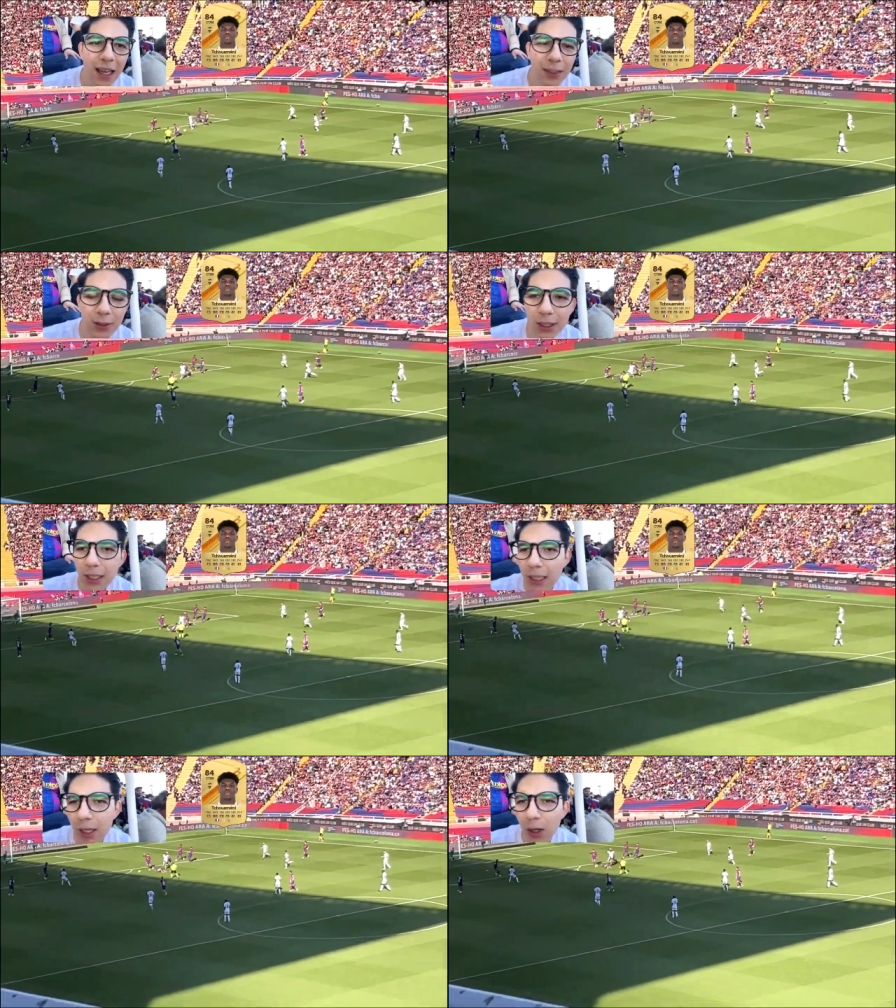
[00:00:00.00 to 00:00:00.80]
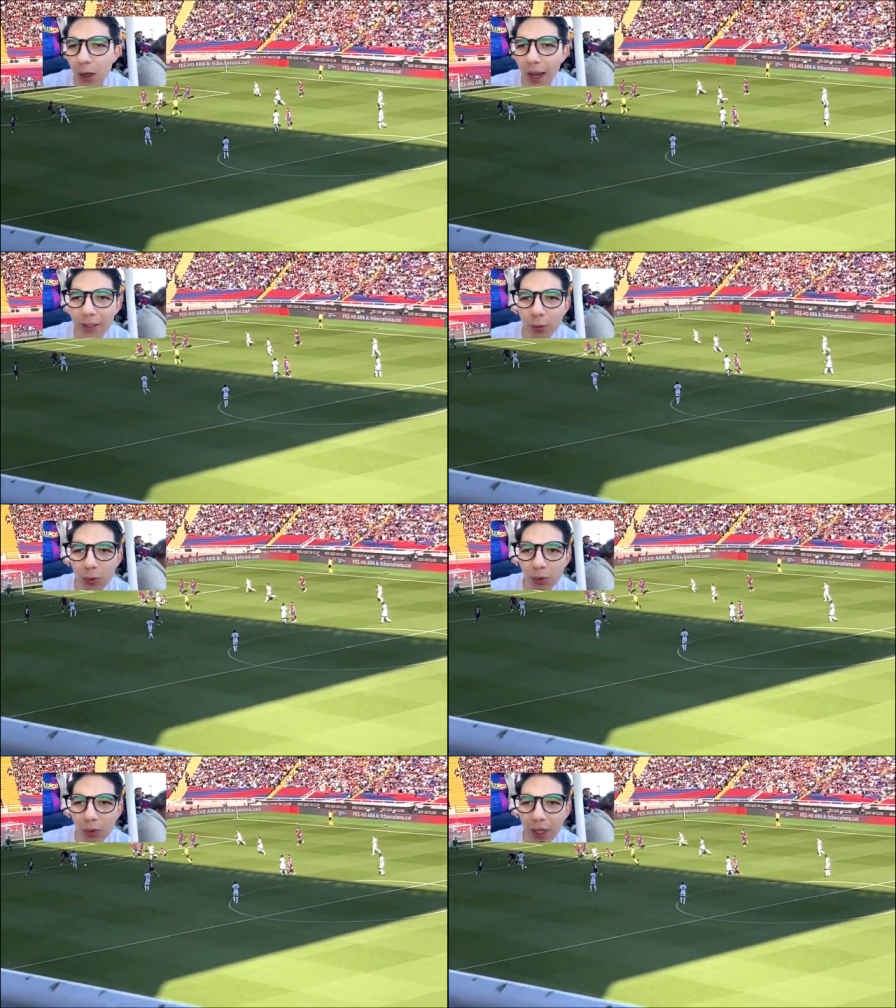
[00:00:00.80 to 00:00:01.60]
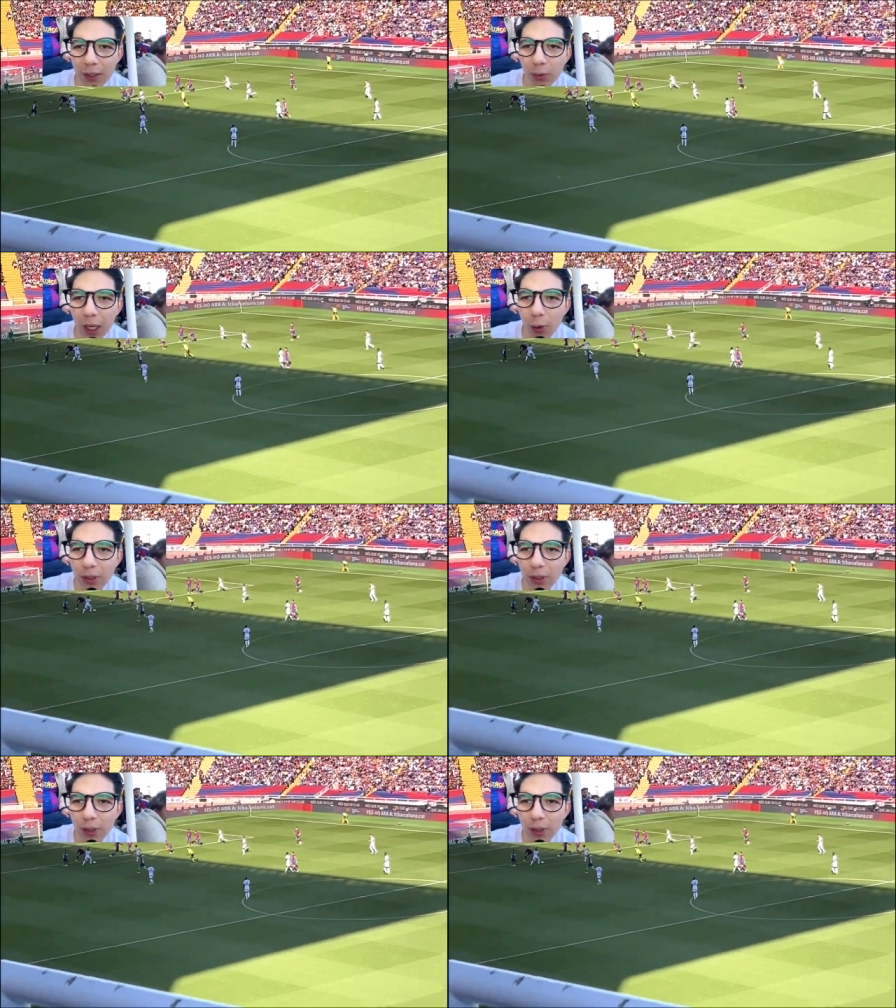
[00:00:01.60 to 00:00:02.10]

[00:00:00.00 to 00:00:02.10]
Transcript: es. Es, un, es una